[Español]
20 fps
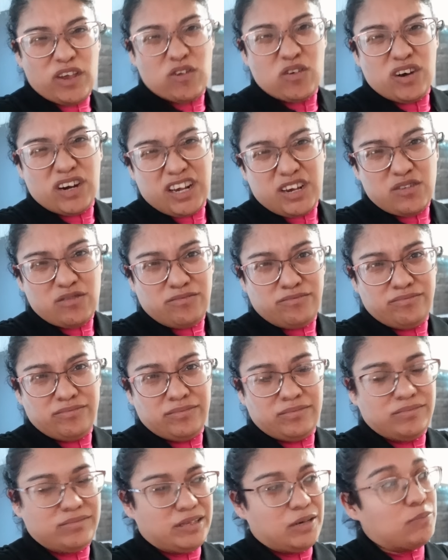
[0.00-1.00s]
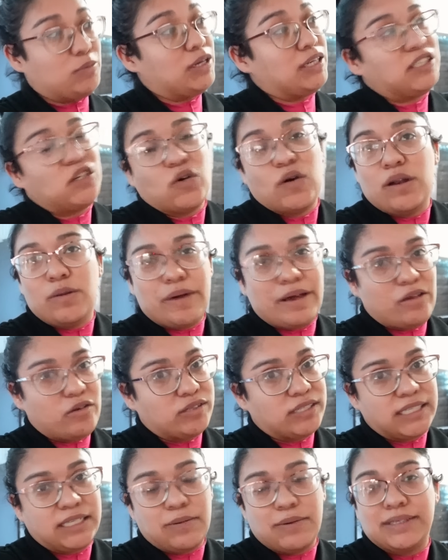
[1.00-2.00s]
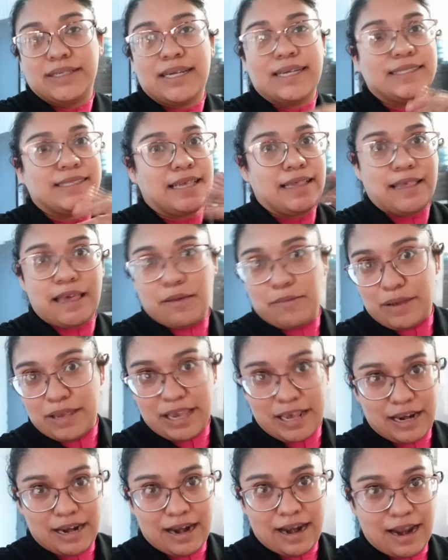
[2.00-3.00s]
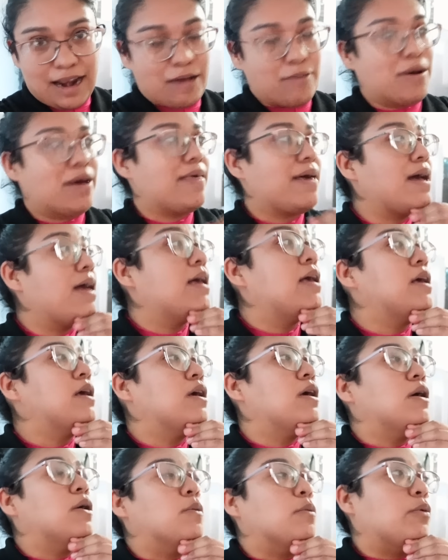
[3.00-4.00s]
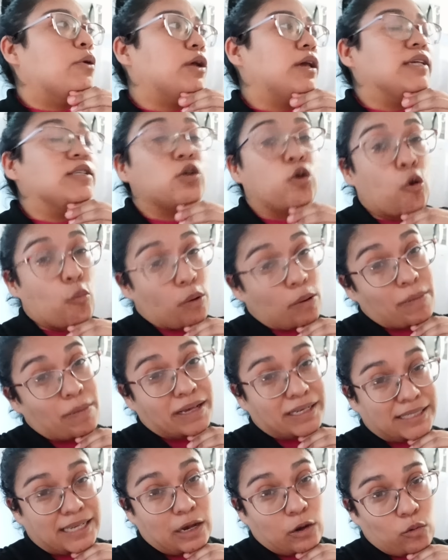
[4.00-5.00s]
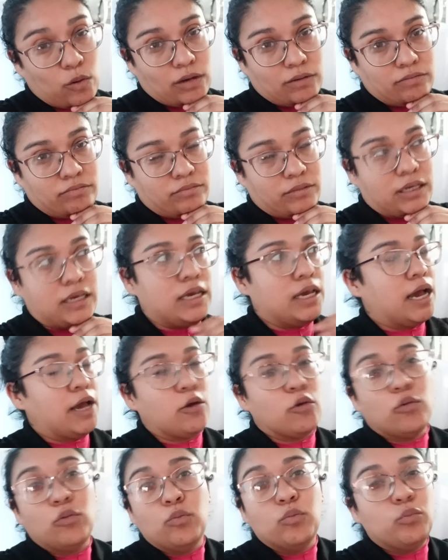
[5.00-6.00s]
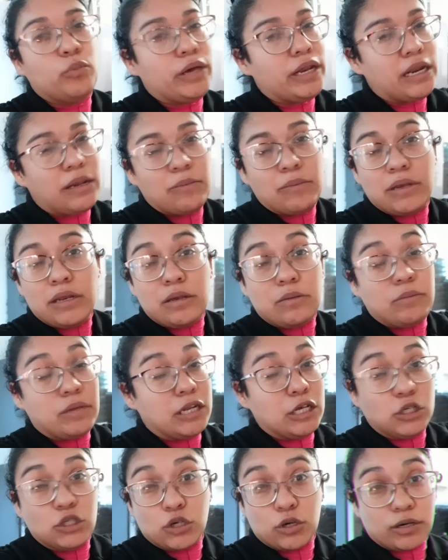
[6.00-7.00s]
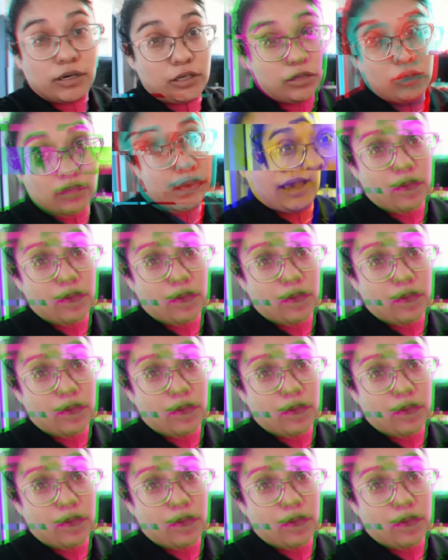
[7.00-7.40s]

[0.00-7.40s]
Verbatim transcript: yo creo y pues les digo, el baño ese sí va a ser hasta el día de mañana la lavada porque se ocupa más agua y hay un mini mini mini chorrito de